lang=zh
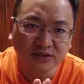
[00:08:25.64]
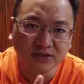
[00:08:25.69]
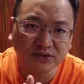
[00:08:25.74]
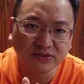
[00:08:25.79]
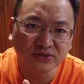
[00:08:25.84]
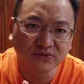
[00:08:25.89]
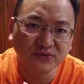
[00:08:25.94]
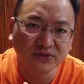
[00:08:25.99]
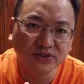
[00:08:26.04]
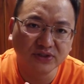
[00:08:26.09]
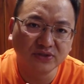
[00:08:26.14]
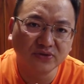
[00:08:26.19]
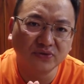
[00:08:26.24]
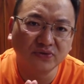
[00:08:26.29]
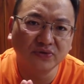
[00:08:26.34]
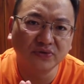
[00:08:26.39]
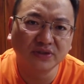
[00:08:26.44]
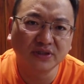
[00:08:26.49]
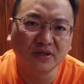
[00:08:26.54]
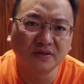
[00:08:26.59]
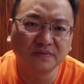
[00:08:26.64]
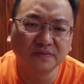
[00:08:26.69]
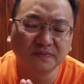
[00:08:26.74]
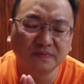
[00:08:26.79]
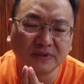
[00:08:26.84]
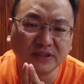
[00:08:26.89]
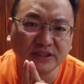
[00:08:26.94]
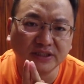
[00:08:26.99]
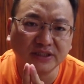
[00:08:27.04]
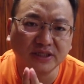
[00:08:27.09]
就是我这个货到
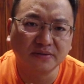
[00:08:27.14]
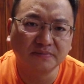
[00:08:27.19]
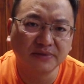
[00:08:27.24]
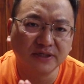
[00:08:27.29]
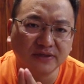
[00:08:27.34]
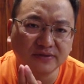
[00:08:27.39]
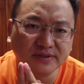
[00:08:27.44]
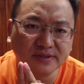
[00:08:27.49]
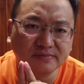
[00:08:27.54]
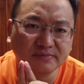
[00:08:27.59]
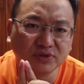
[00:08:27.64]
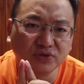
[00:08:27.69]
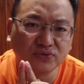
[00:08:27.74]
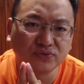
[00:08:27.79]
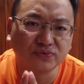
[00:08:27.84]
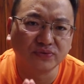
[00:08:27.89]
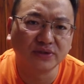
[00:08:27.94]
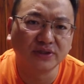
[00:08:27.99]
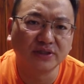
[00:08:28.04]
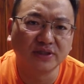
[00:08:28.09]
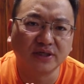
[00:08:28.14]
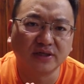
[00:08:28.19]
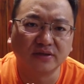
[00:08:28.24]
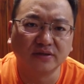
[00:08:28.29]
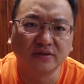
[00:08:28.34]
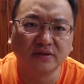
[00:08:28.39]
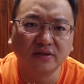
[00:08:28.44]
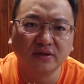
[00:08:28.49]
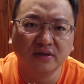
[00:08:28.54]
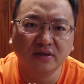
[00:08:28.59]
底要不要这么处理
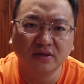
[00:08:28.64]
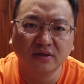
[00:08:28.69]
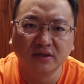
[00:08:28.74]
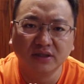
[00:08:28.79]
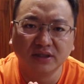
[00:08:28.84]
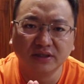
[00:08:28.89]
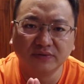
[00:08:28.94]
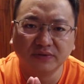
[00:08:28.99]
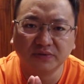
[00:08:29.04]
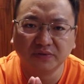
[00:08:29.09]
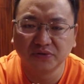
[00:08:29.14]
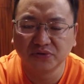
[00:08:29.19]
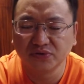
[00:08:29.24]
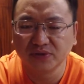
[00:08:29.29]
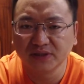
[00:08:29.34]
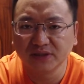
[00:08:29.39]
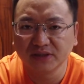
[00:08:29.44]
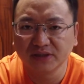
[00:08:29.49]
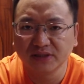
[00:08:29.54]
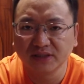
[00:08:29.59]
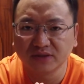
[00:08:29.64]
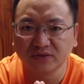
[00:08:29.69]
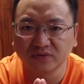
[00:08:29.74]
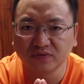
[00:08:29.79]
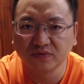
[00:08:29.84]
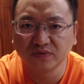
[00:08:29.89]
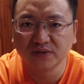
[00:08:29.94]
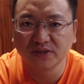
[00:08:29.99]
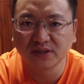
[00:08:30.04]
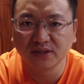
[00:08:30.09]
掉？因为我算了一下，
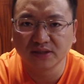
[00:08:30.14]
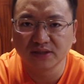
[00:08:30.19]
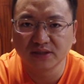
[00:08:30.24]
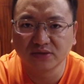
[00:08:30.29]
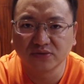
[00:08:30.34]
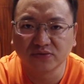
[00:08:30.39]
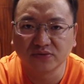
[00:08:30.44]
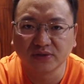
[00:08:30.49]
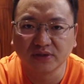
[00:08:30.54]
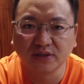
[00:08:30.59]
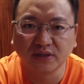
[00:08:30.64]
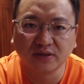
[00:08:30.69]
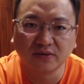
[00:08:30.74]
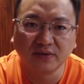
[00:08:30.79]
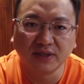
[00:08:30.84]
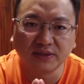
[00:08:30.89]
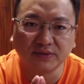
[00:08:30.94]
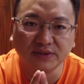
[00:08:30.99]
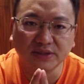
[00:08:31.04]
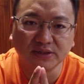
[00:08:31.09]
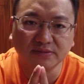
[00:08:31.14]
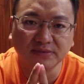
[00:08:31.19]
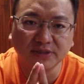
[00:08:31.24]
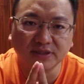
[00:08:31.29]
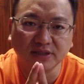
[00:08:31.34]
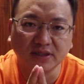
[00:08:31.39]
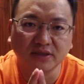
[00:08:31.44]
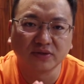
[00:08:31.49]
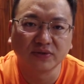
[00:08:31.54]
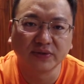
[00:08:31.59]
如果我这样子处理的话，我基本
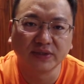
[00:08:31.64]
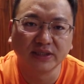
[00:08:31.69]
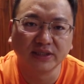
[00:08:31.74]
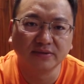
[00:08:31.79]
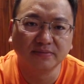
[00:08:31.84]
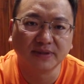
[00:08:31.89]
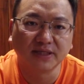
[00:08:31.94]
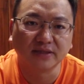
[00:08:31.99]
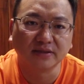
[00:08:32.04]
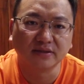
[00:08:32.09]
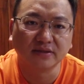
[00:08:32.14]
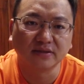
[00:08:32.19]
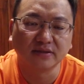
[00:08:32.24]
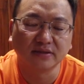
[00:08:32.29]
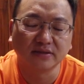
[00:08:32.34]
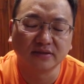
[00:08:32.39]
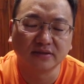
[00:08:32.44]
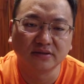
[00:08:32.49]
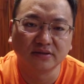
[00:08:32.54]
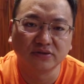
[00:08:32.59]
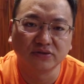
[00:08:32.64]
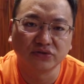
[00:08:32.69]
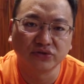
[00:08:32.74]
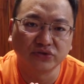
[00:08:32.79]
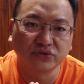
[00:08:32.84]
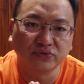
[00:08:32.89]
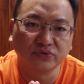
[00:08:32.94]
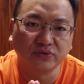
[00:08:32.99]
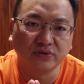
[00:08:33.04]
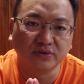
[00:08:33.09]
上要亏一半，就
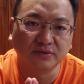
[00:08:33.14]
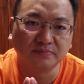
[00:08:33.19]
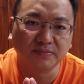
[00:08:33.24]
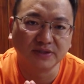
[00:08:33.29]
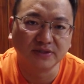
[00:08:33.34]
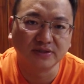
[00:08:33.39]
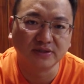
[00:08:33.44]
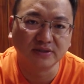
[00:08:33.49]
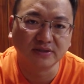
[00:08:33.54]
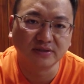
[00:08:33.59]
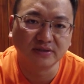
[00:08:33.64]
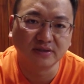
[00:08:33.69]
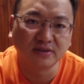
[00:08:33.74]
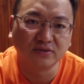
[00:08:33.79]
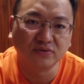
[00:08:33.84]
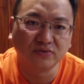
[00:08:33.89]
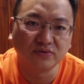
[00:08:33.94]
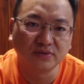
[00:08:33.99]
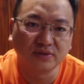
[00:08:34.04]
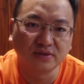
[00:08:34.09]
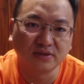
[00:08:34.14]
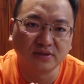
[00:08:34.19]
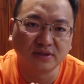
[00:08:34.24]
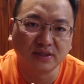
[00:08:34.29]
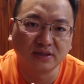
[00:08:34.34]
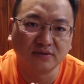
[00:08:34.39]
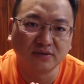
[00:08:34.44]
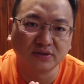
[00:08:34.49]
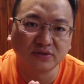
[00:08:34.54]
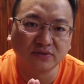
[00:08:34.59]
是我本身的货值
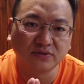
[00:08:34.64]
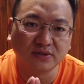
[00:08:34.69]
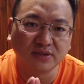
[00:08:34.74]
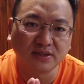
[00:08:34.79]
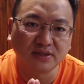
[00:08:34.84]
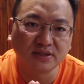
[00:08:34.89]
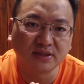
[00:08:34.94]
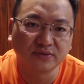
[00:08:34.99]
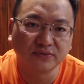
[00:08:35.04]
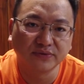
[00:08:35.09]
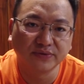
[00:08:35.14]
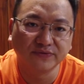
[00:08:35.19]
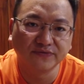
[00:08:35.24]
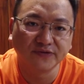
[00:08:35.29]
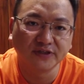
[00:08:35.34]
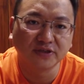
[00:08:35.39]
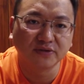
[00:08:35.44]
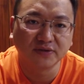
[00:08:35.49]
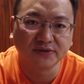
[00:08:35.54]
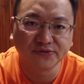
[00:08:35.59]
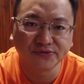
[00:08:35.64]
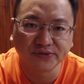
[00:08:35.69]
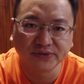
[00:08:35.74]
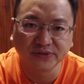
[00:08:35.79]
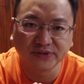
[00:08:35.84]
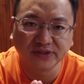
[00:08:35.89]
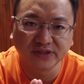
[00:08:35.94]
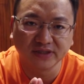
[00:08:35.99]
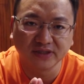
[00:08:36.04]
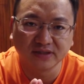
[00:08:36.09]
两万多，加上运费、关
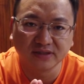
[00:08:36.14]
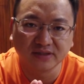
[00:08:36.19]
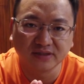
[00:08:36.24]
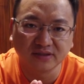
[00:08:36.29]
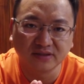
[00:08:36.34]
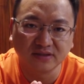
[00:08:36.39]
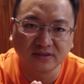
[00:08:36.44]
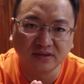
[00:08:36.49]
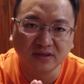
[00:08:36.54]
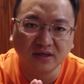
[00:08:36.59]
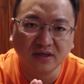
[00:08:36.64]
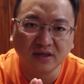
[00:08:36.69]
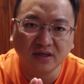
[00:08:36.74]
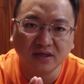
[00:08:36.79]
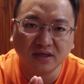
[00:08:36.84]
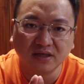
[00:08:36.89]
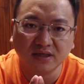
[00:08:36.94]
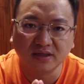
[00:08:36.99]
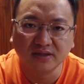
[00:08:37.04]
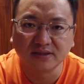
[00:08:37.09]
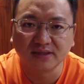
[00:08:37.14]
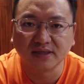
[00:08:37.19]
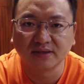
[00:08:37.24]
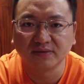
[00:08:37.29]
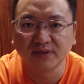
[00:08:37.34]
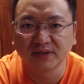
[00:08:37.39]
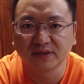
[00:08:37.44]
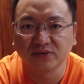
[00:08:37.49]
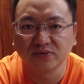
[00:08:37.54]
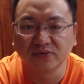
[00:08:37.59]
税，现在是呃三
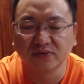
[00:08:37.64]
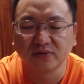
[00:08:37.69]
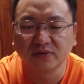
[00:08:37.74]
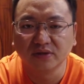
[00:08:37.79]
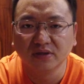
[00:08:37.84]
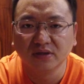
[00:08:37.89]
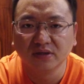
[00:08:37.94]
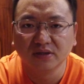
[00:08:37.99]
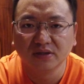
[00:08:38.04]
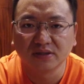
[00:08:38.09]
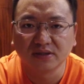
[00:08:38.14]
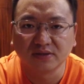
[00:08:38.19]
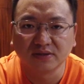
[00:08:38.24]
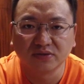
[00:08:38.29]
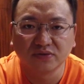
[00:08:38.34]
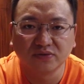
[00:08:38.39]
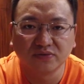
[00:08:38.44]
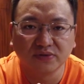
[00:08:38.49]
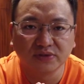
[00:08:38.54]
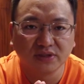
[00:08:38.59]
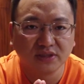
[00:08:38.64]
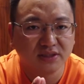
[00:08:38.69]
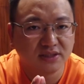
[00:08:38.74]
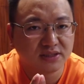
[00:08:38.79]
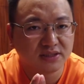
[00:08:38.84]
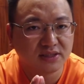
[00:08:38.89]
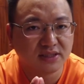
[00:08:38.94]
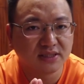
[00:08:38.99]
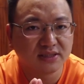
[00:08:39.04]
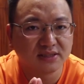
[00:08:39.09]
万多。三万多，我现
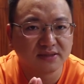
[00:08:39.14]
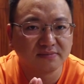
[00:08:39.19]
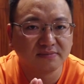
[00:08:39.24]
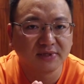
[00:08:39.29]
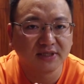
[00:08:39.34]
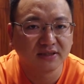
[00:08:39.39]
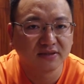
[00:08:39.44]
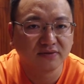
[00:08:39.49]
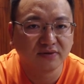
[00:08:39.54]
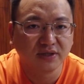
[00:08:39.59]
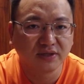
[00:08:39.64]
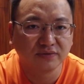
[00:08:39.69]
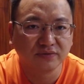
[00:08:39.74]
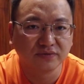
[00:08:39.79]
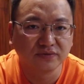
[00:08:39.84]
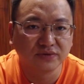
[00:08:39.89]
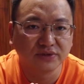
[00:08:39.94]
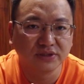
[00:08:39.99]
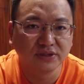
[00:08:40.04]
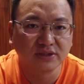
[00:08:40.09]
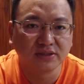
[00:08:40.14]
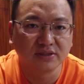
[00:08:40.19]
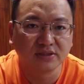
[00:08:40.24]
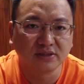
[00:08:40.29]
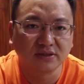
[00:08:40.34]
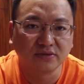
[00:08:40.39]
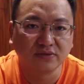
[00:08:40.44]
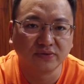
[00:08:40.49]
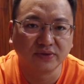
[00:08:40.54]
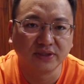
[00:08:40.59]
在这样子卖的话，我估计只
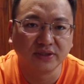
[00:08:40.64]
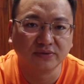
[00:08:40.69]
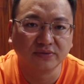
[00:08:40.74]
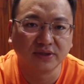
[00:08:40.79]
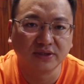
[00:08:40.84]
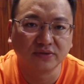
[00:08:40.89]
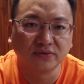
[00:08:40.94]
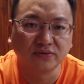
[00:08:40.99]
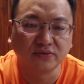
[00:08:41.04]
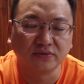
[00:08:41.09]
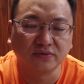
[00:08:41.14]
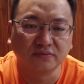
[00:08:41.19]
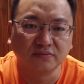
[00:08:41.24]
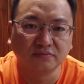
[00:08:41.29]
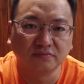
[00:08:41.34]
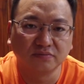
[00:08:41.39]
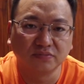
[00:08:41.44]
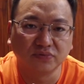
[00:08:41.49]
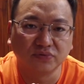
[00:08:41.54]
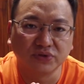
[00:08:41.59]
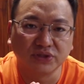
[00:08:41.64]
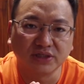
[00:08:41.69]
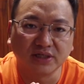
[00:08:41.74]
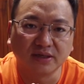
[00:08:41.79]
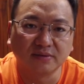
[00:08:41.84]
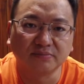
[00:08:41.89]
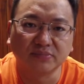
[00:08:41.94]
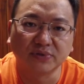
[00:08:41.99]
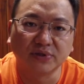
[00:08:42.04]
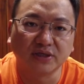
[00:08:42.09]
能回一万多，估计
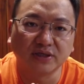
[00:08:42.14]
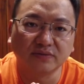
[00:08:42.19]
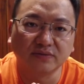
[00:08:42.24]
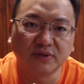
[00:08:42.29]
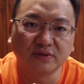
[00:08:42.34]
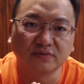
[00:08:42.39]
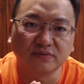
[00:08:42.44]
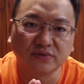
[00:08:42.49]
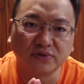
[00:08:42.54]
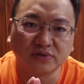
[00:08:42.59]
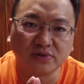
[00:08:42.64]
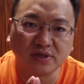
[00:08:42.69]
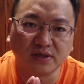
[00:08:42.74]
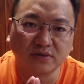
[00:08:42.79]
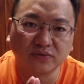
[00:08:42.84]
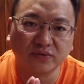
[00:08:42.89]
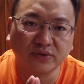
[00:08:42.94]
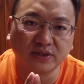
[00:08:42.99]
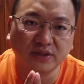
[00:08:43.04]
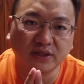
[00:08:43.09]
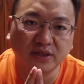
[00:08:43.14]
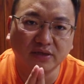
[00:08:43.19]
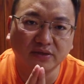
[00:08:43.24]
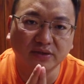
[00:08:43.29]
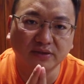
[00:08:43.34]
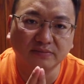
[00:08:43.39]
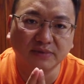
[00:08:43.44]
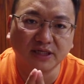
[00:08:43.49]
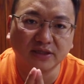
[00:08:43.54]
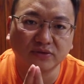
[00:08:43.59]
还不到一万五，就是要亏掉
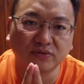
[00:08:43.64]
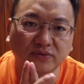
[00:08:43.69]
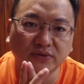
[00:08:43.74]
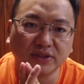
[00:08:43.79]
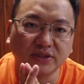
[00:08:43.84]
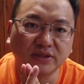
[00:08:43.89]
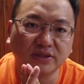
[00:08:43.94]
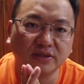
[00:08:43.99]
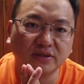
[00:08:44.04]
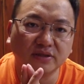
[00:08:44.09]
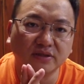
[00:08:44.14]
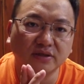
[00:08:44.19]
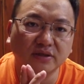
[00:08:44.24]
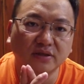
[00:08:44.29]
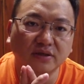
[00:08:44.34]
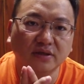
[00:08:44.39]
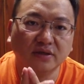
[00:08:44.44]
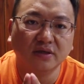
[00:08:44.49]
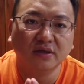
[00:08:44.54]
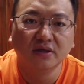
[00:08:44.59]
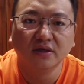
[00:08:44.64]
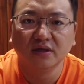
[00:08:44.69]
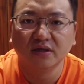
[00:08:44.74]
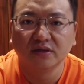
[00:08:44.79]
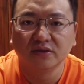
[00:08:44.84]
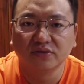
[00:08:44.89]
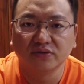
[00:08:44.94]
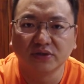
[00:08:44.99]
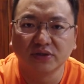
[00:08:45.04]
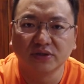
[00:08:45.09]
一半多一。
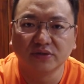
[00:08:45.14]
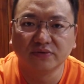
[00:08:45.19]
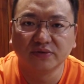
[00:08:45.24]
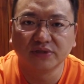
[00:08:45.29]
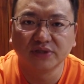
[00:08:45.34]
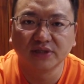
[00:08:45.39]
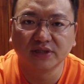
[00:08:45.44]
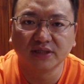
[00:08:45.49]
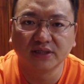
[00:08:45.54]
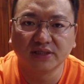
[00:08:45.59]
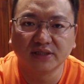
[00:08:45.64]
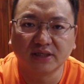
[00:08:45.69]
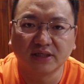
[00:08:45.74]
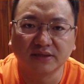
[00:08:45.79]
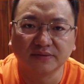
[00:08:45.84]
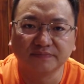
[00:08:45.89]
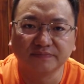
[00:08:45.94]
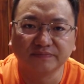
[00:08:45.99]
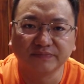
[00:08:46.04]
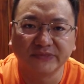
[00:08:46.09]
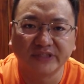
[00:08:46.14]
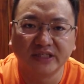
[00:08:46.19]
所以我现在想